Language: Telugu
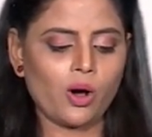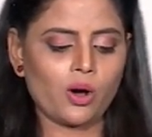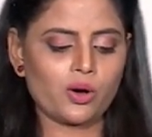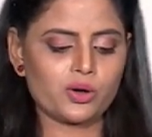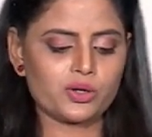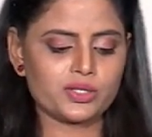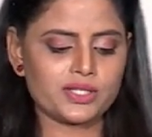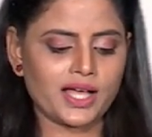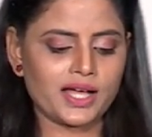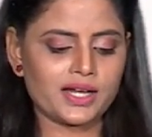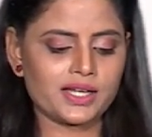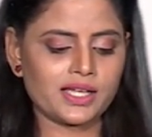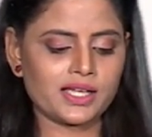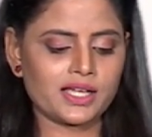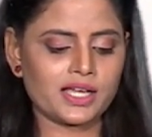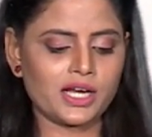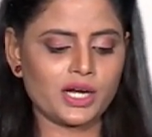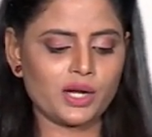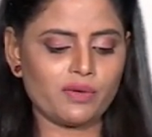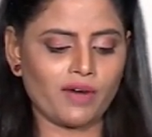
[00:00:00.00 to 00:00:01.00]
ఒక్కోసారి
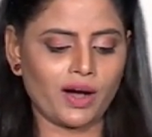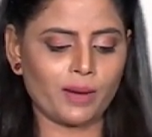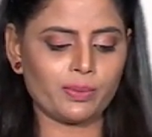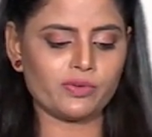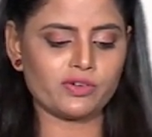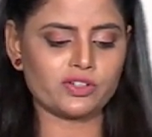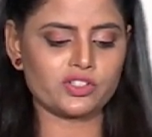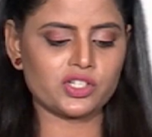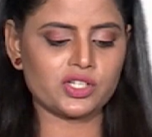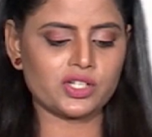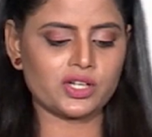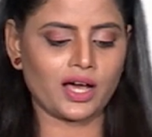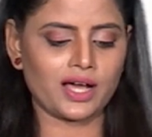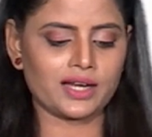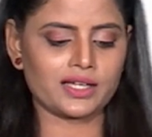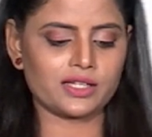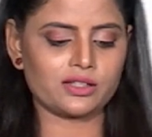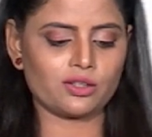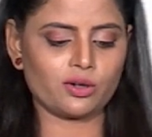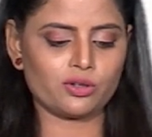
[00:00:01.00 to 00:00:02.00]
కీళ్లు వాపు వచ్చి
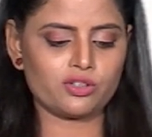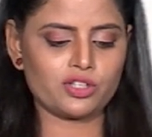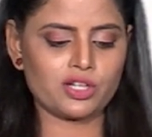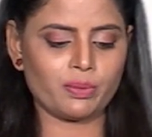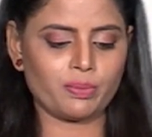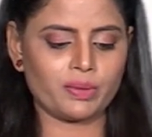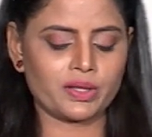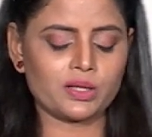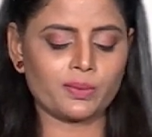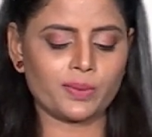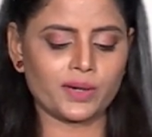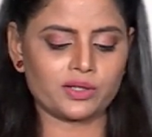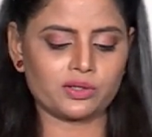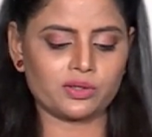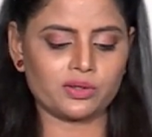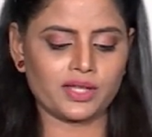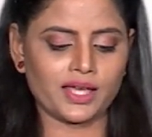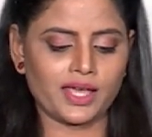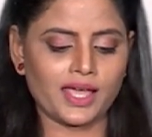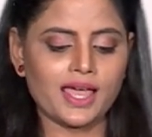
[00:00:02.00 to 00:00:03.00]
నాలుగైదు రోజులు ఇబ్బంది
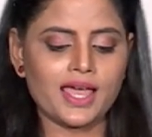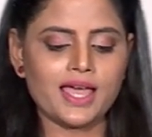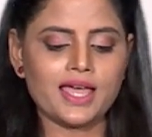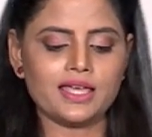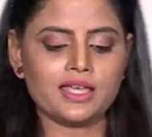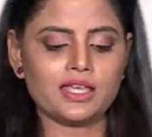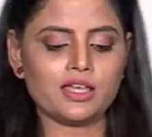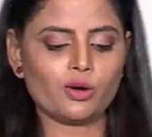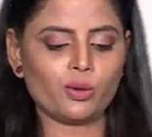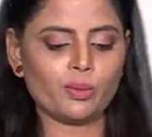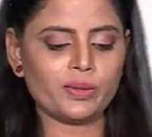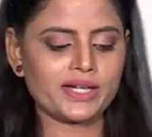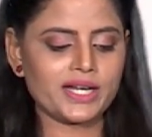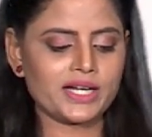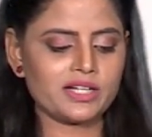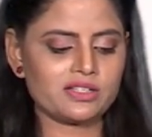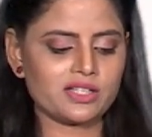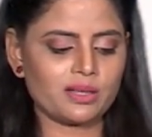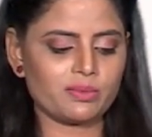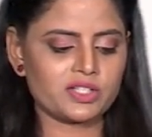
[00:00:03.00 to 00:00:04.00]
పడుతుంది ఈ
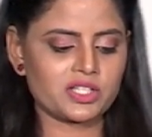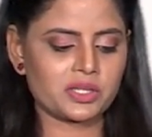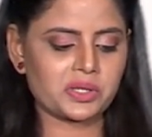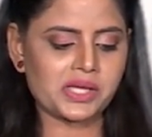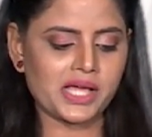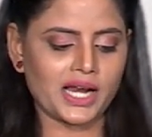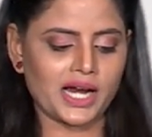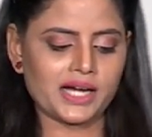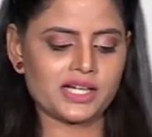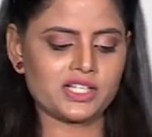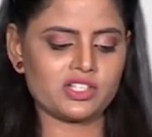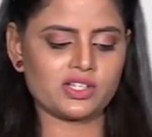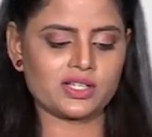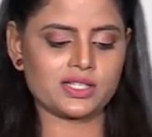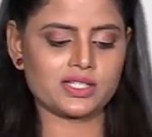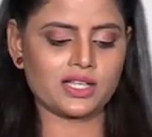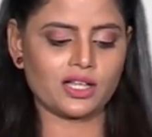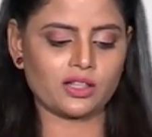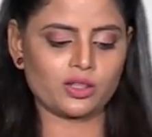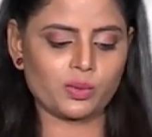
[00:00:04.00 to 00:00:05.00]
రుమటైడ్ సమస్యకు ఎలాంటి
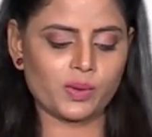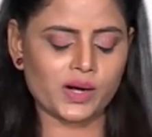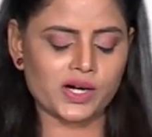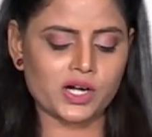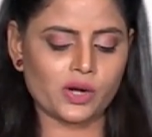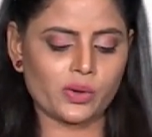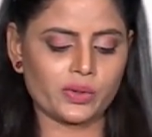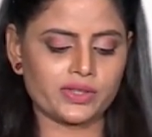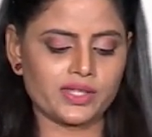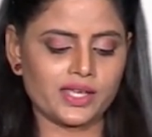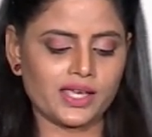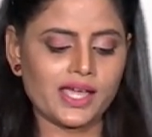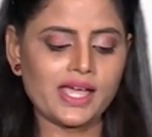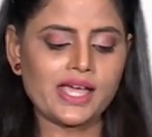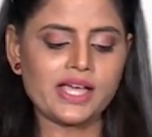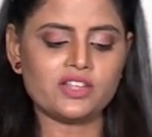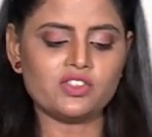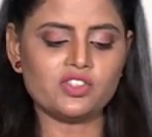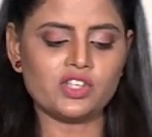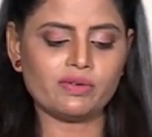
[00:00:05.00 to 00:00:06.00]
చికిత్స అందుబాటులో ఉంది
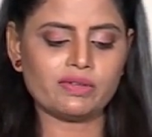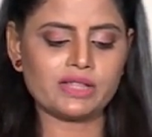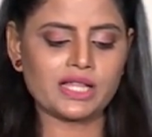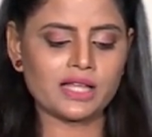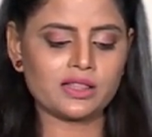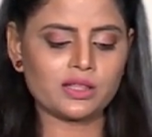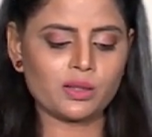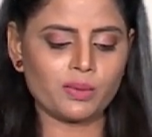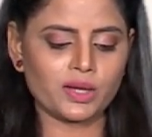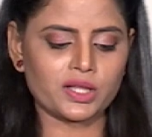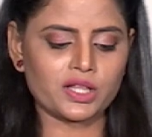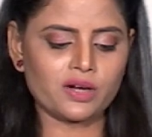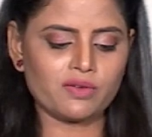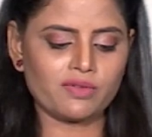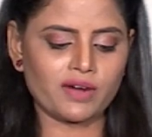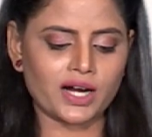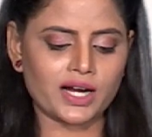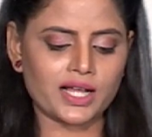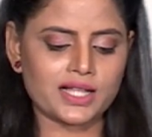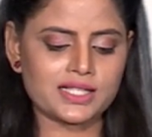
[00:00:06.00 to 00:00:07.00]
జీవితాంతం
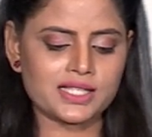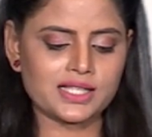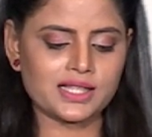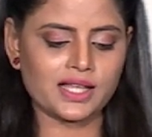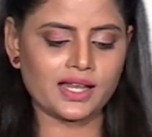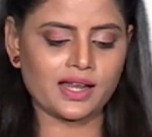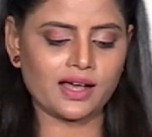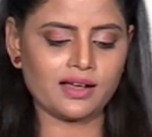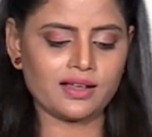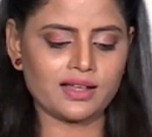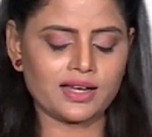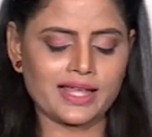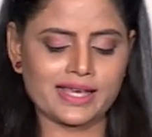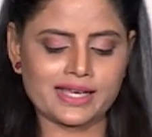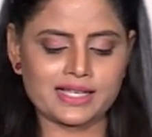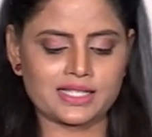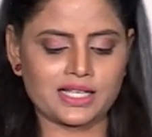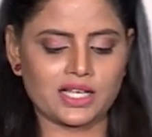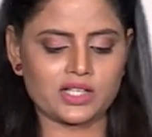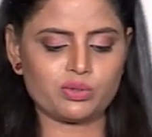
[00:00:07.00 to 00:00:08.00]
మందులు వాడాల్సిందేనా
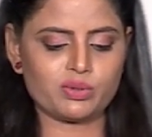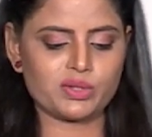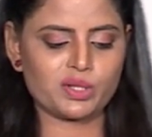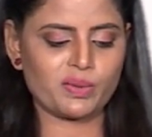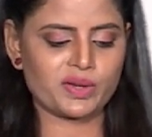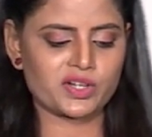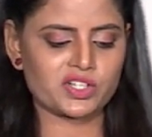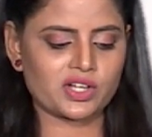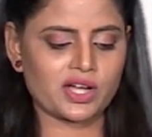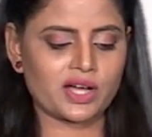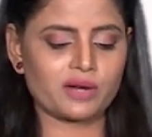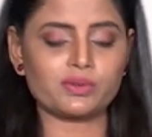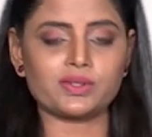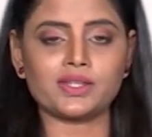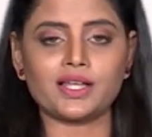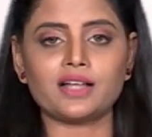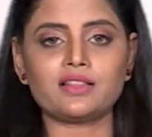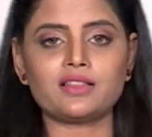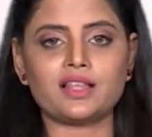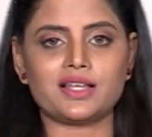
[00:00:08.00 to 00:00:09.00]
లేక శాశ్వత పరిష్కారం
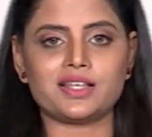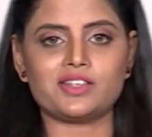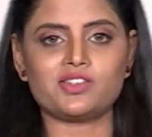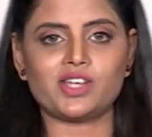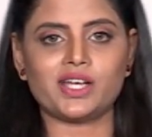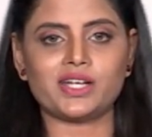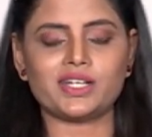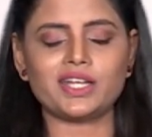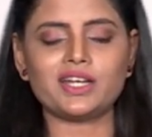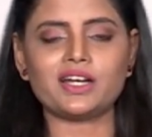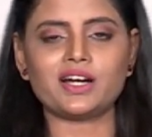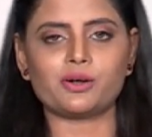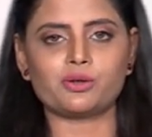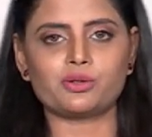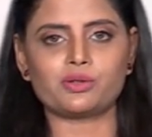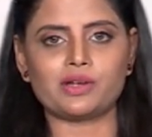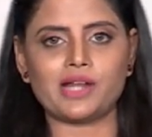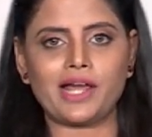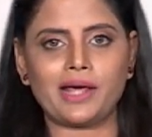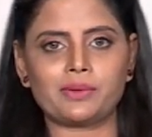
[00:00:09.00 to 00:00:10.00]
ఉందా తెలియజేయండి అని
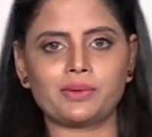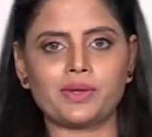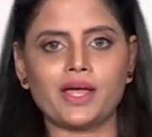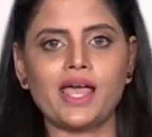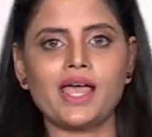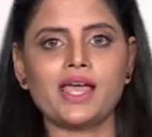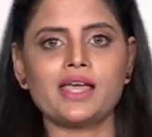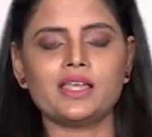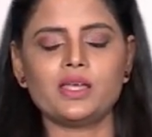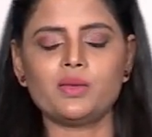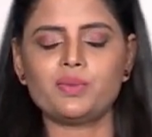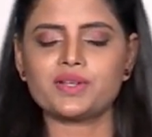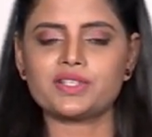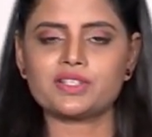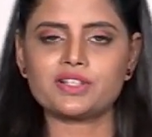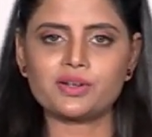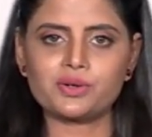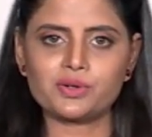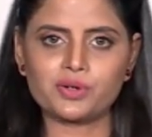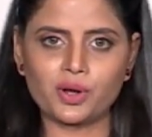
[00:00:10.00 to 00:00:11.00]
అడుగుతున్నారు ఈ
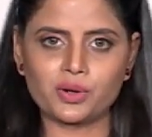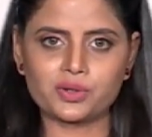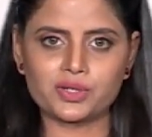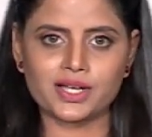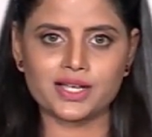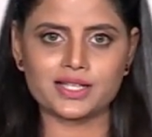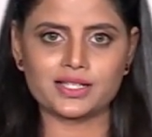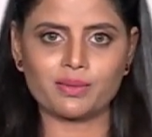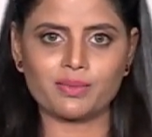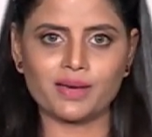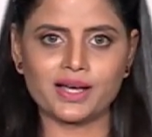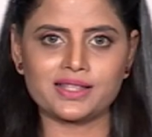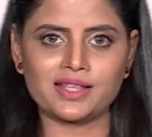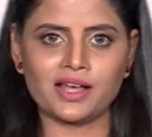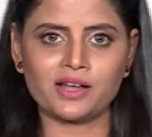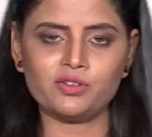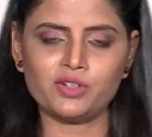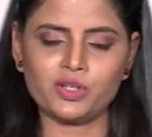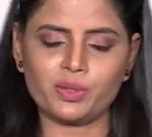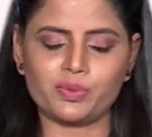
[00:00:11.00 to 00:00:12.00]
ప్రశ్నకు డాక్టర్గా
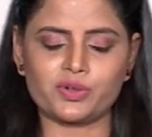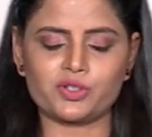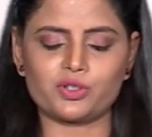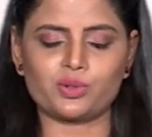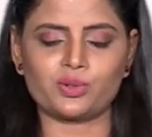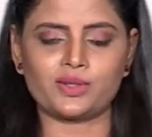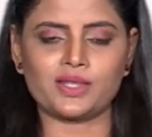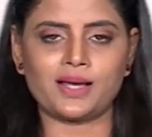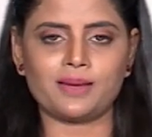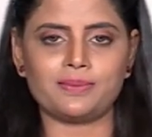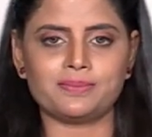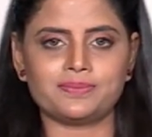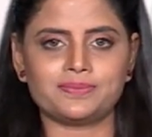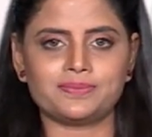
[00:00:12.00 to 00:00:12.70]
సమాధానం ఇప్పుడు చూద్దాం